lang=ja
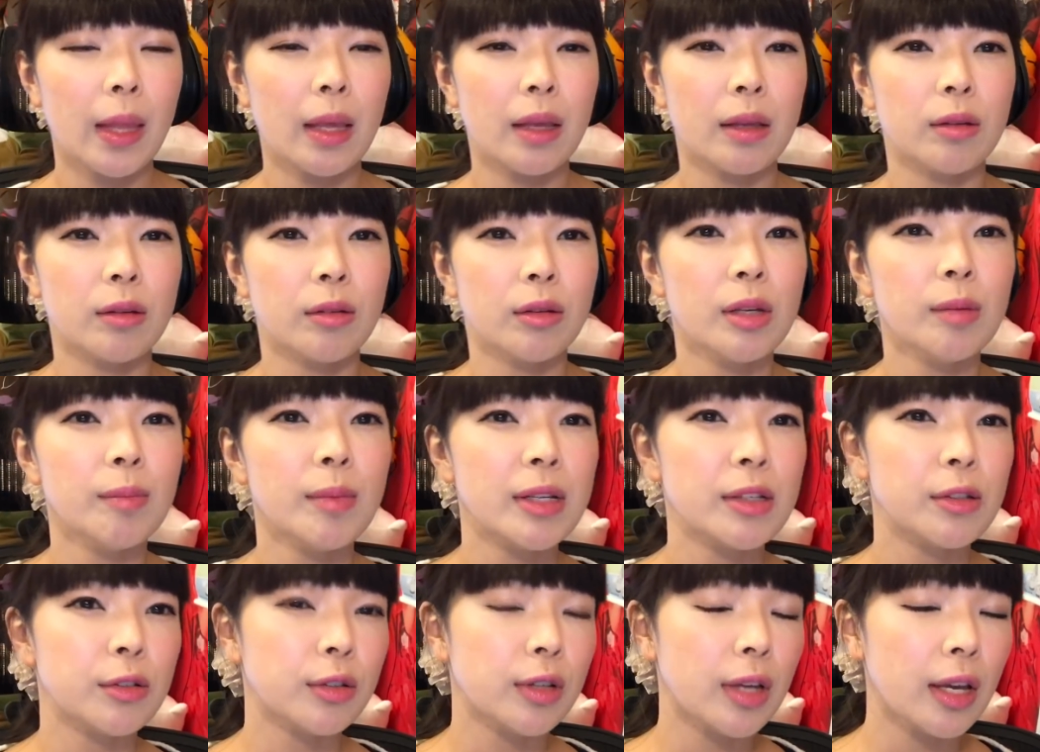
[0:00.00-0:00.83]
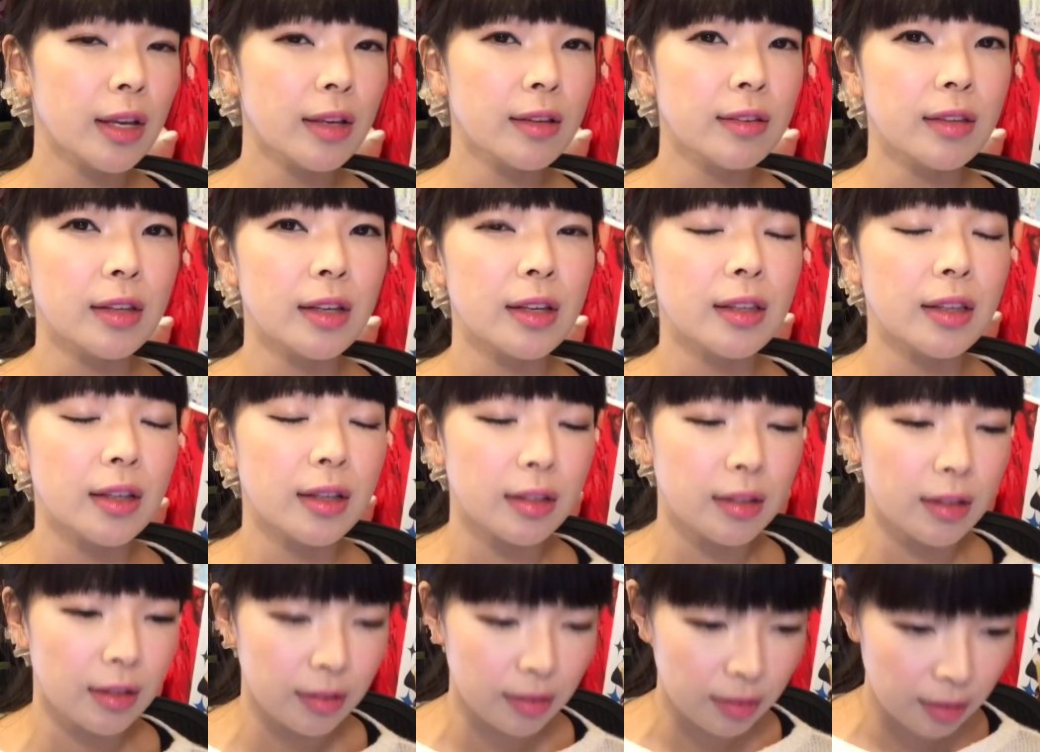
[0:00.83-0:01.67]
あの今受験生
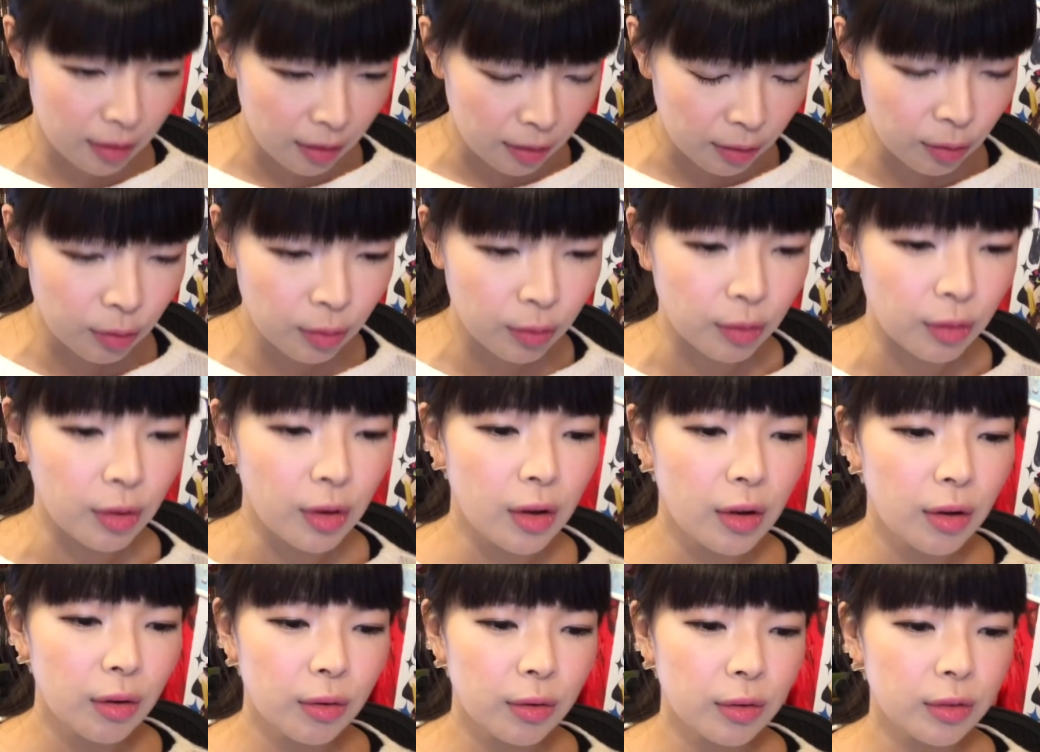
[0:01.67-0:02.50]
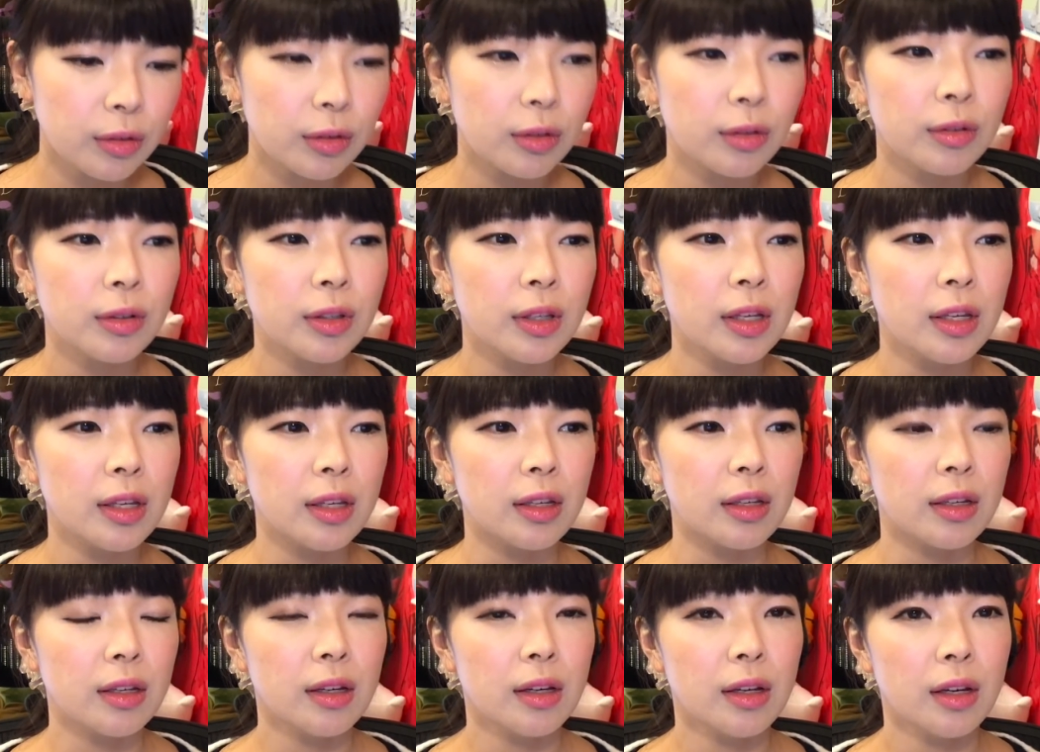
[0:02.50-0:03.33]
なんですけど本当
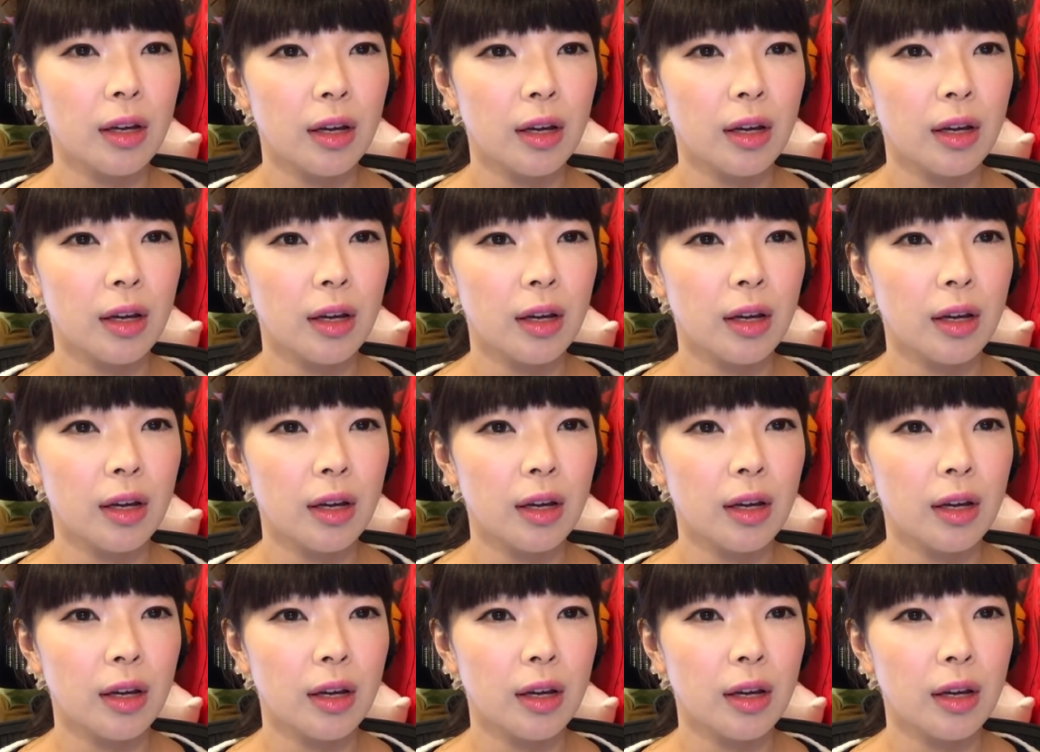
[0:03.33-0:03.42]
に